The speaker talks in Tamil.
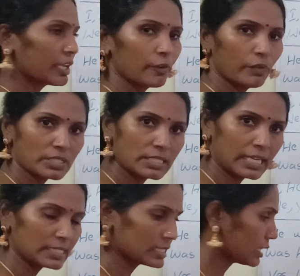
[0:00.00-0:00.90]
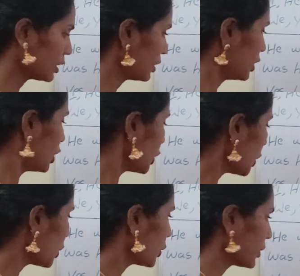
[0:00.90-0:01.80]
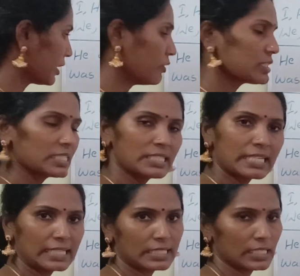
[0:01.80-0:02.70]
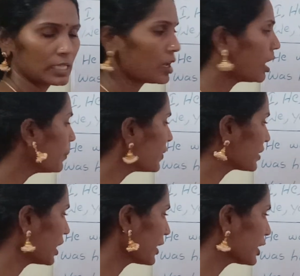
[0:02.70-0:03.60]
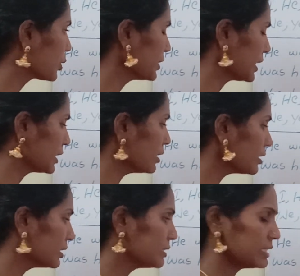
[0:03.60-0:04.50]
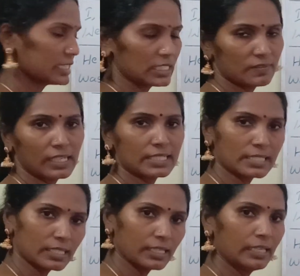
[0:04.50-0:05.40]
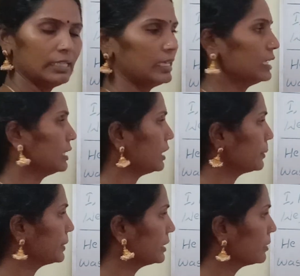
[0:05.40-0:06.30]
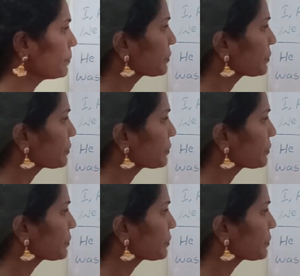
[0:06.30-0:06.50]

ஹி வாஸ் டான்சிங் நோ ஹி வாஸ் இன் டான்சிங் ஆம் அவன் ஆடிக்கொண்டிருந்தான் நெகட்டிவ்ல ஆன்சர் இல்லை அப்படின்னு